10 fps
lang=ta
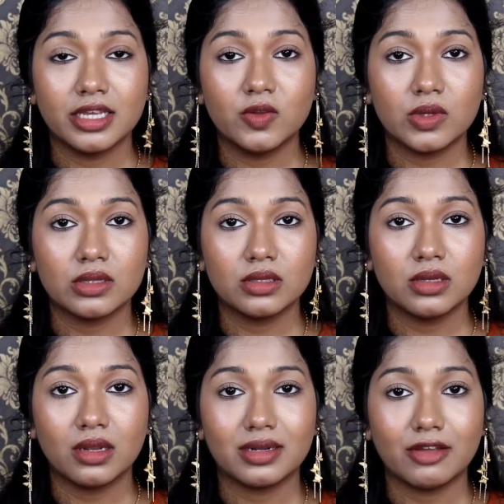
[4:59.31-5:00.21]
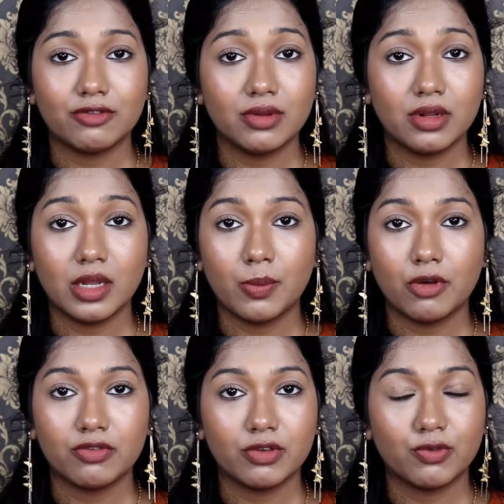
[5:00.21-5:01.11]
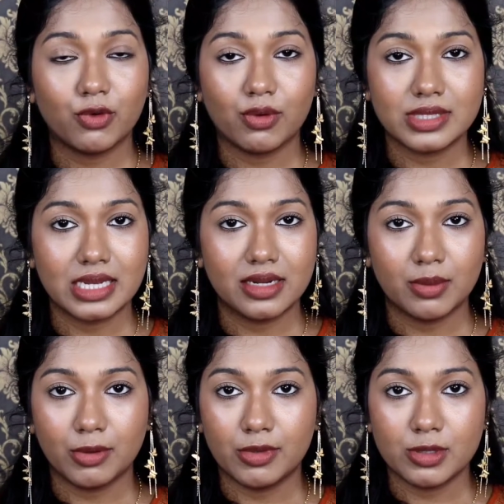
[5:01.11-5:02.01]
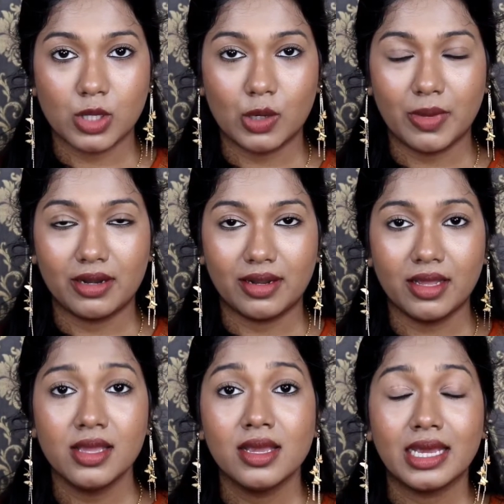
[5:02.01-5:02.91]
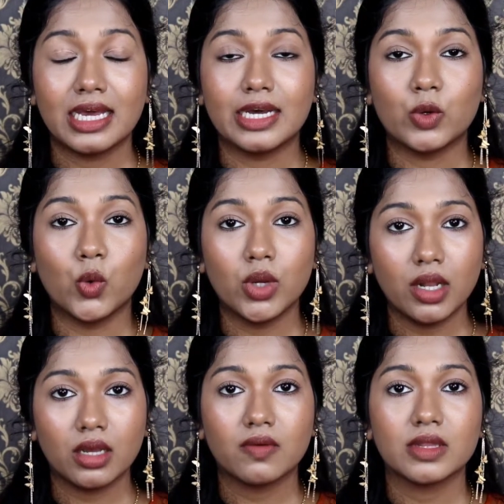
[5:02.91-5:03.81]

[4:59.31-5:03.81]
இது வந்து நான் டெஃபினெட்லி பர்ஃபெக்ட் ஃபார் ஆல் ஸ்கின் டைப் அப்படின்னு சொல்ல மாட்டேன் உங்களுக்கு